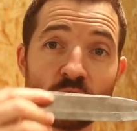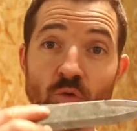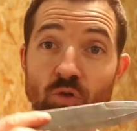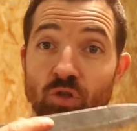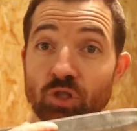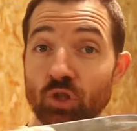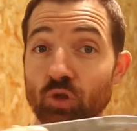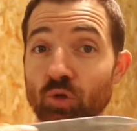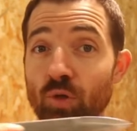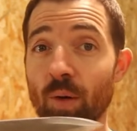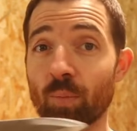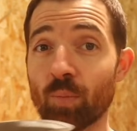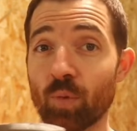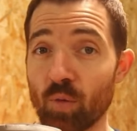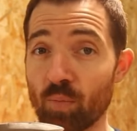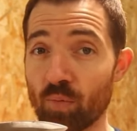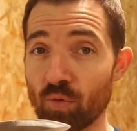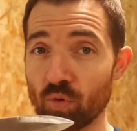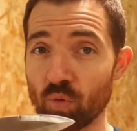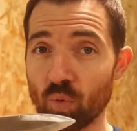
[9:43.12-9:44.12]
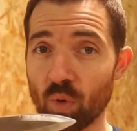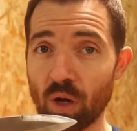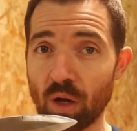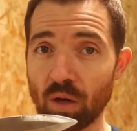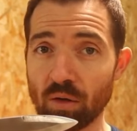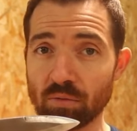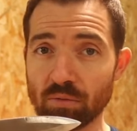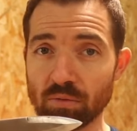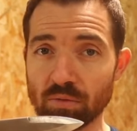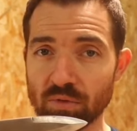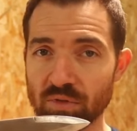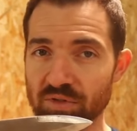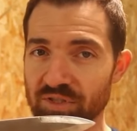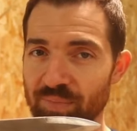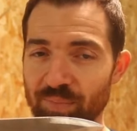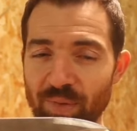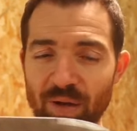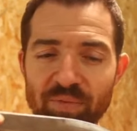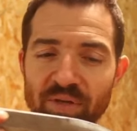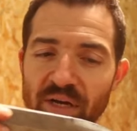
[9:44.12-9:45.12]
Donc si je suis un peu plus loin,
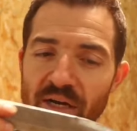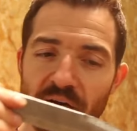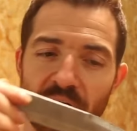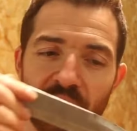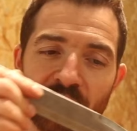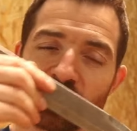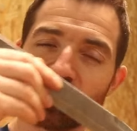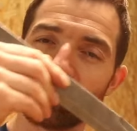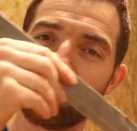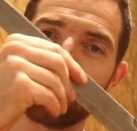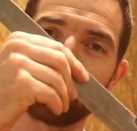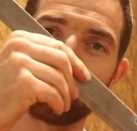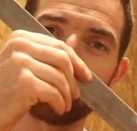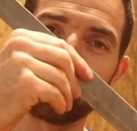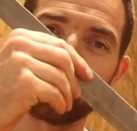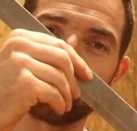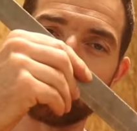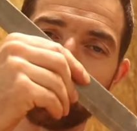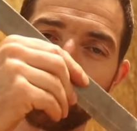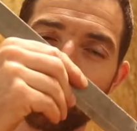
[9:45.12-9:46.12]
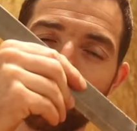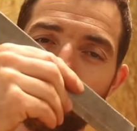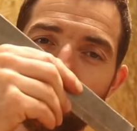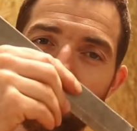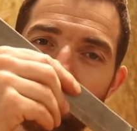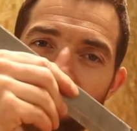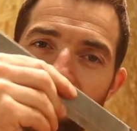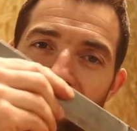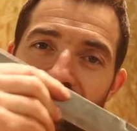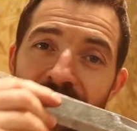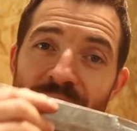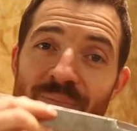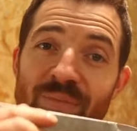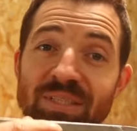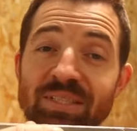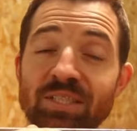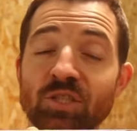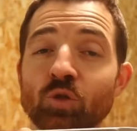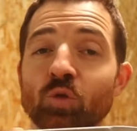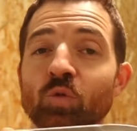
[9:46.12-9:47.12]
c'est pas bien grave, il va arriver manche en haut. Mais
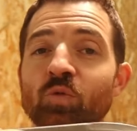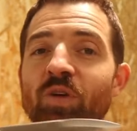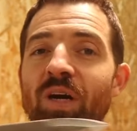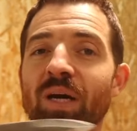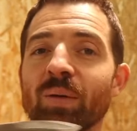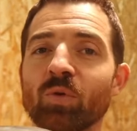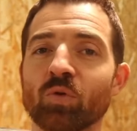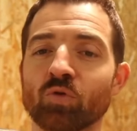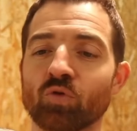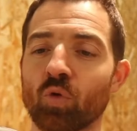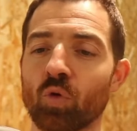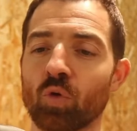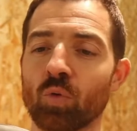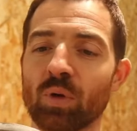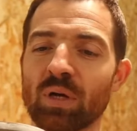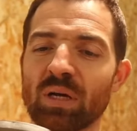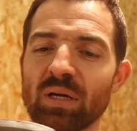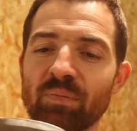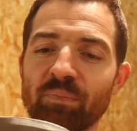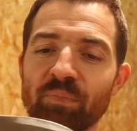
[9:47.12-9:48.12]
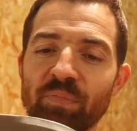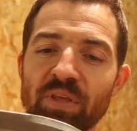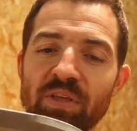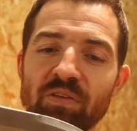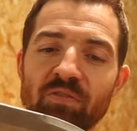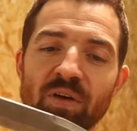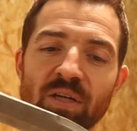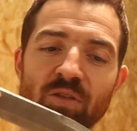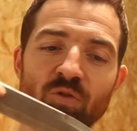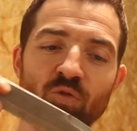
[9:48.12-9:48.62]
si je suis vraiment trop loin, il va